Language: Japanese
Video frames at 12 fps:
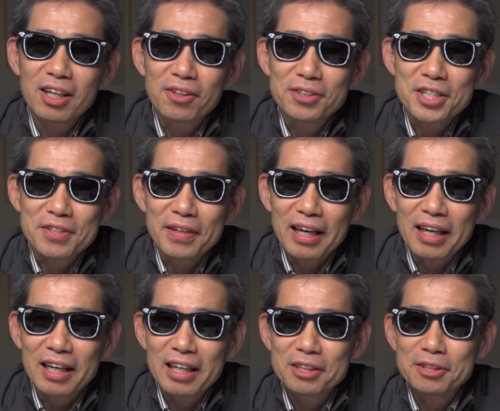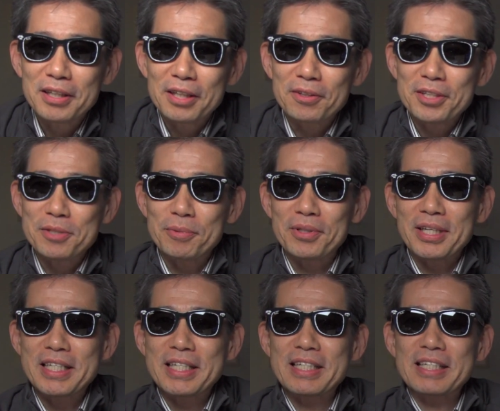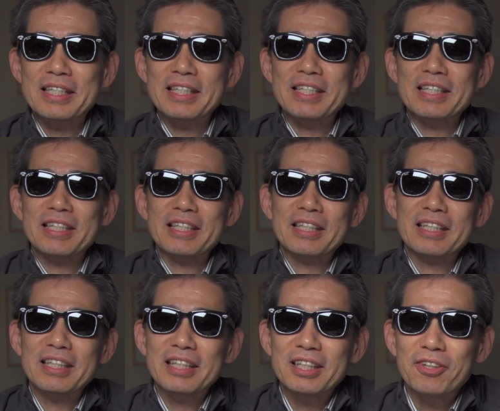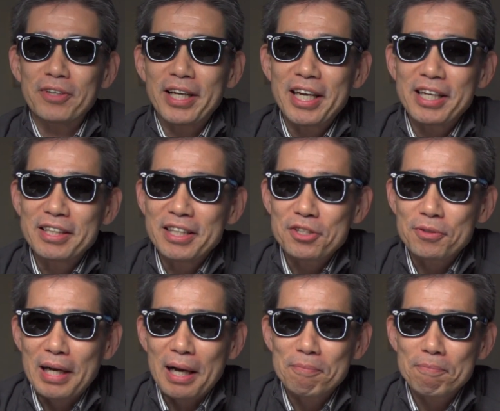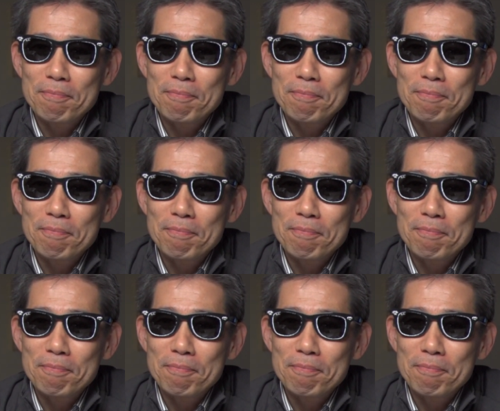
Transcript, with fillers: こんにちはウーファーの岸本ですお元気でしょうか、